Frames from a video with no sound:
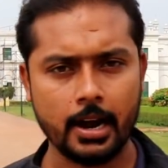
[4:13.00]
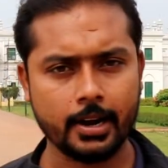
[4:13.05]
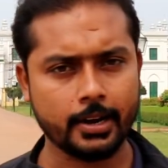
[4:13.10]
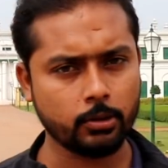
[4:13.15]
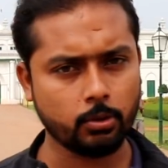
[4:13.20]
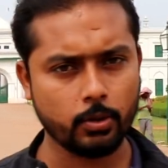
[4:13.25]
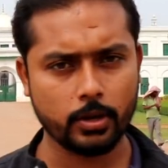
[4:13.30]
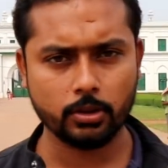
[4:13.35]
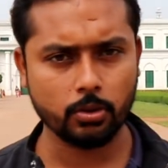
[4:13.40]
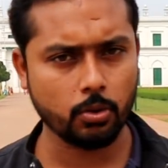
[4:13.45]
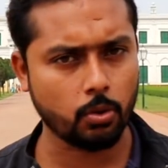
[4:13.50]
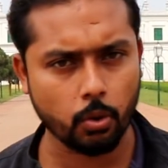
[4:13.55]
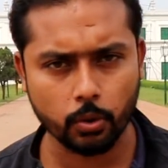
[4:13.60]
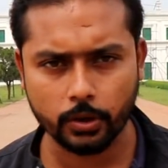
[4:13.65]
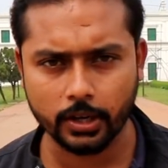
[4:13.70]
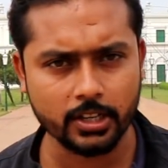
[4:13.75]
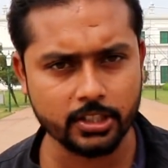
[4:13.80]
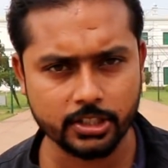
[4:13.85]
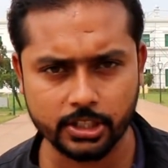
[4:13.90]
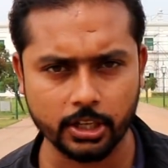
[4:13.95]
আগে তো এত
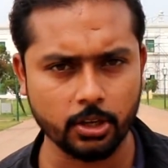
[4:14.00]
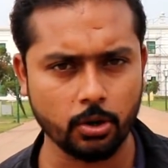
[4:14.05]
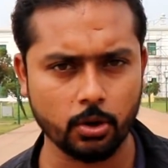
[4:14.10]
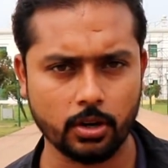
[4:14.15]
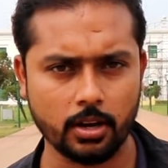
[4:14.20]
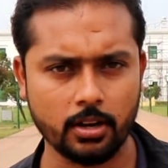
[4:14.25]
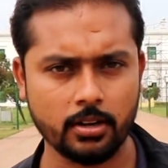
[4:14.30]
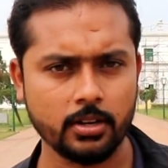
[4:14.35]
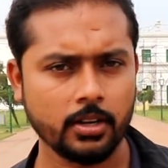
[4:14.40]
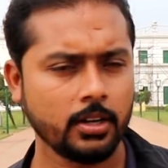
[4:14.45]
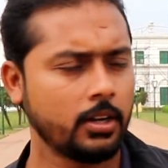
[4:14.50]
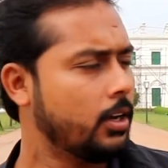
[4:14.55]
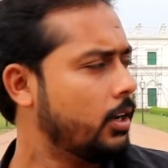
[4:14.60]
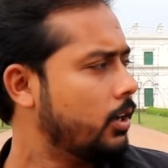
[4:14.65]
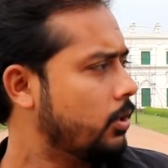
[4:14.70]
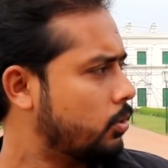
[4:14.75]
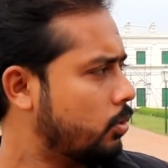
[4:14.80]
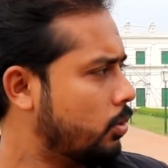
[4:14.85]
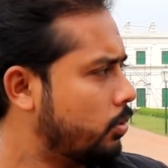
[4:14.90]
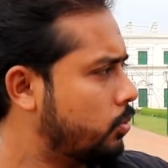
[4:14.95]
হোটেল ছিল না
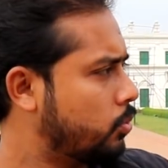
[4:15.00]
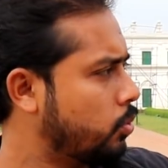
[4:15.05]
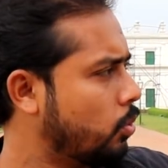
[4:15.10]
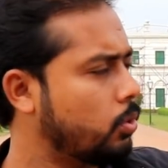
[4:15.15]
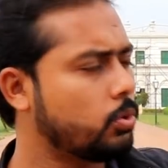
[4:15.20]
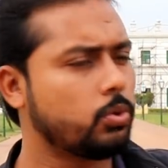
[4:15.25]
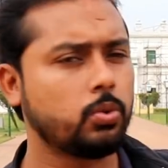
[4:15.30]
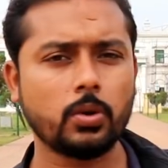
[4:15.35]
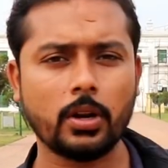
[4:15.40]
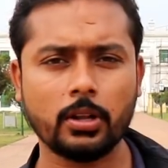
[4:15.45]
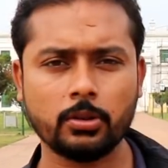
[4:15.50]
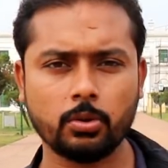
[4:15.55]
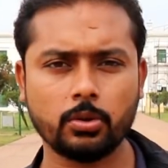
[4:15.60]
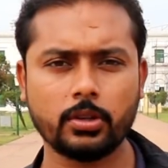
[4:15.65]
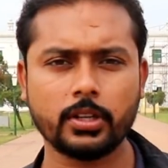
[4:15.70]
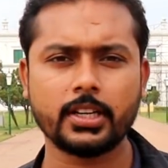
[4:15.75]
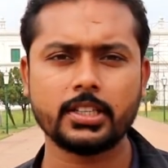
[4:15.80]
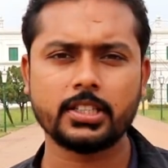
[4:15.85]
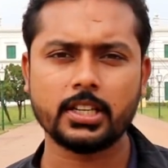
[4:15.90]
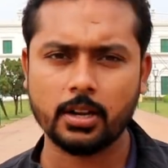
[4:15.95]
তো দূর দূরান্ত
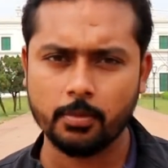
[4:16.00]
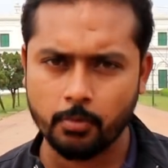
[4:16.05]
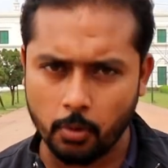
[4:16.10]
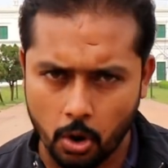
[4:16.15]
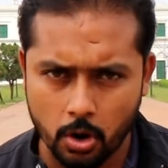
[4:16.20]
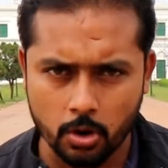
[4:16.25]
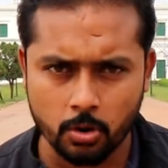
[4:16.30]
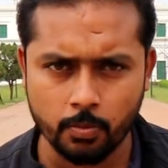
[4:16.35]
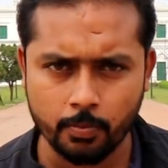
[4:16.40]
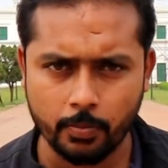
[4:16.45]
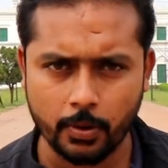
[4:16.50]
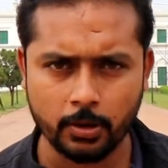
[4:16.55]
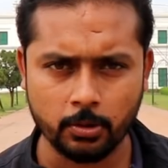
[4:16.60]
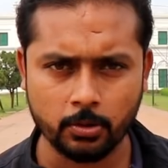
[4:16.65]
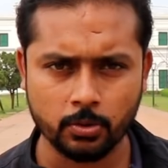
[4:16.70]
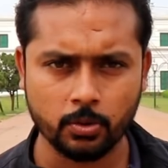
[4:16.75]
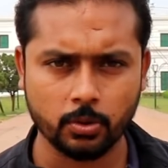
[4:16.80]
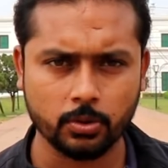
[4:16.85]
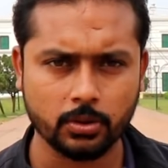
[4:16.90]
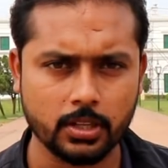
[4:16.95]
থেকে যারা মহরম
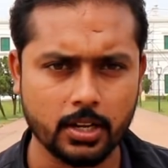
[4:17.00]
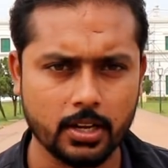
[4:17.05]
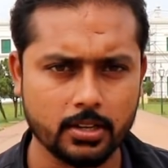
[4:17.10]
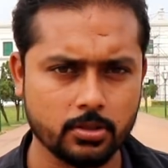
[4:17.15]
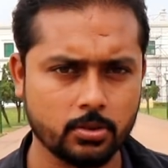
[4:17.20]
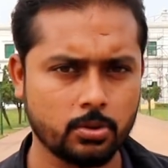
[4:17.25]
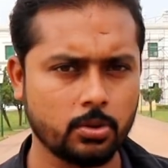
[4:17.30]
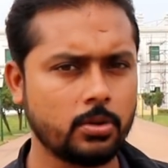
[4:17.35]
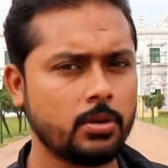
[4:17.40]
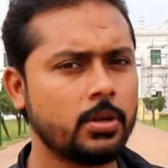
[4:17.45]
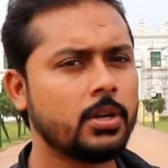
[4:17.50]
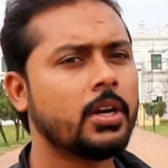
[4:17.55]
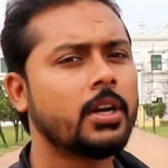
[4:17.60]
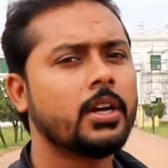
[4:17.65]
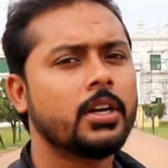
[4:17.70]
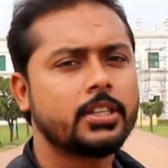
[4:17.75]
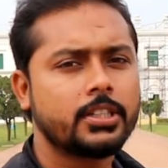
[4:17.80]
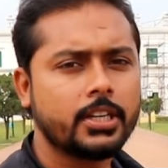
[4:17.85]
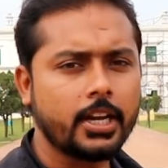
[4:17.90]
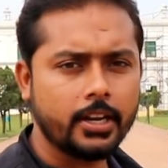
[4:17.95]
পালন করতে আসতো
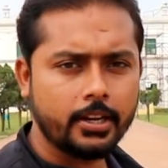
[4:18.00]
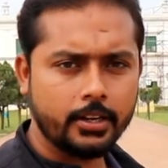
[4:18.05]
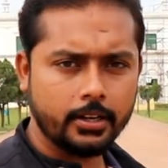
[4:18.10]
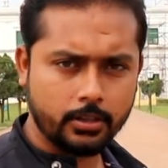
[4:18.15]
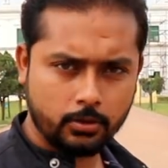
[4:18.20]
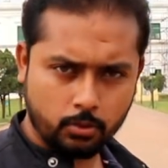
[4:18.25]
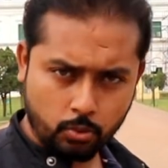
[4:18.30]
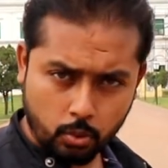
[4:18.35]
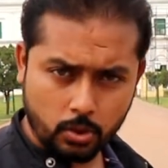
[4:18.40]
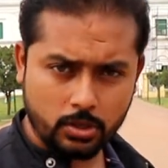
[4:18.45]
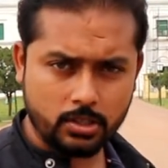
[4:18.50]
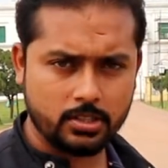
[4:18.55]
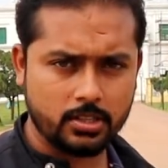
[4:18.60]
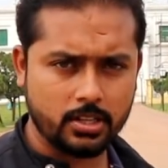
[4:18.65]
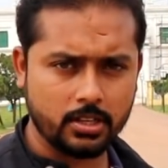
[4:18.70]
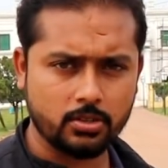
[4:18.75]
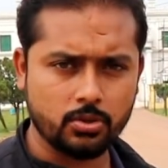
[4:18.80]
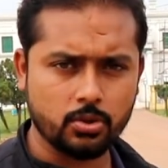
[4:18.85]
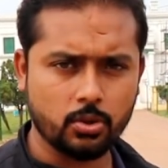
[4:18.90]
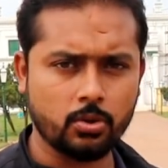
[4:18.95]
সেই
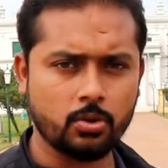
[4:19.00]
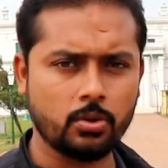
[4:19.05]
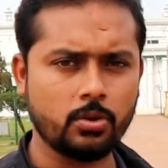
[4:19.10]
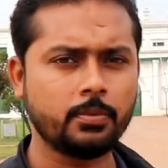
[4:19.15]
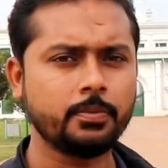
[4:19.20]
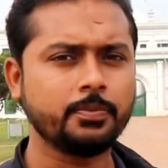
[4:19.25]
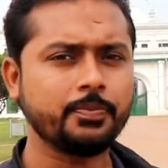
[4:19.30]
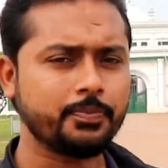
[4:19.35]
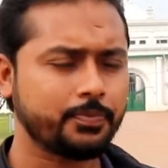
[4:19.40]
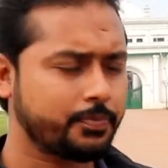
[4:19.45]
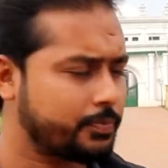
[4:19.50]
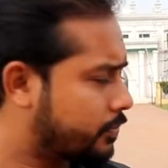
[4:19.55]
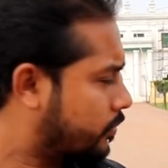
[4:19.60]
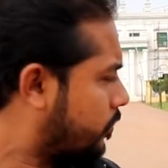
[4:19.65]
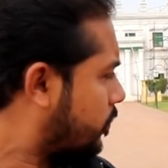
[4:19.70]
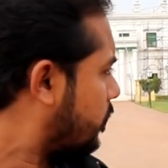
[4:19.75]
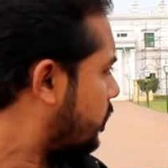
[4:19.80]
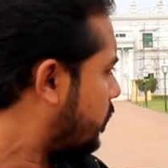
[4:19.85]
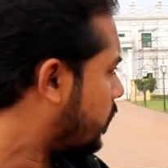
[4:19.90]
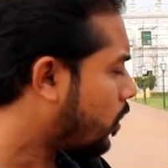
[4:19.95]
ট্যুরিস্টদের জন্য
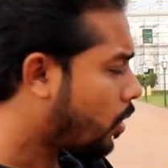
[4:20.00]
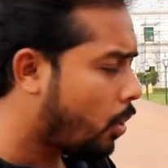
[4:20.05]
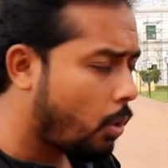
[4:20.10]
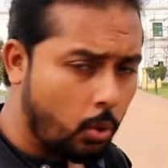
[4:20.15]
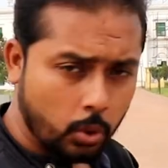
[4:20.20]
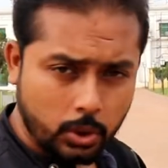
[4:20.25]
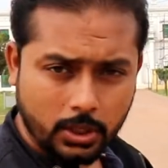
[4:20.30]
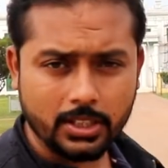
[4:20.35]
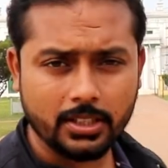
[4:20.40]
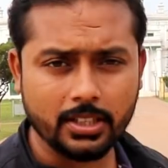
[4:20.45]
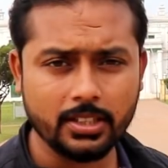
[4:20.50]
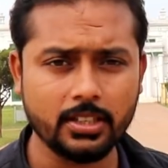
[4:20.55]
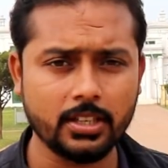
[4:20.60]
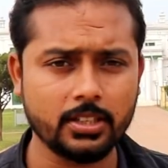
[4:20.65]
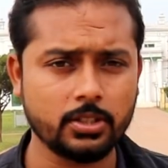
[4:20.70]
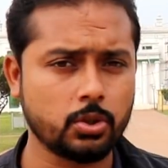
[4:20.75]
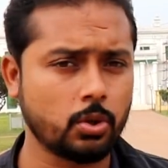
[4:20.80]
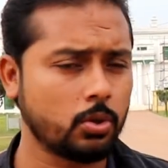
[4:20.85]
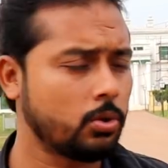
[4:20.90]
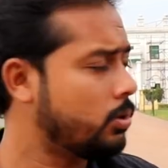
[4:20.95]

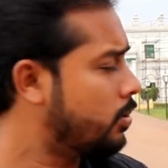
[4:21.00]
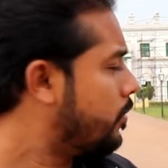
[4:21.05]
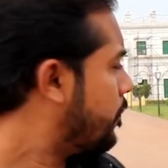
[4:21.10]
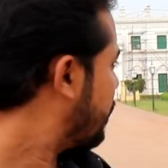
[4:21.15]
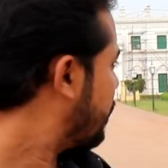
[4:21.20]
অতিথিদের জন্য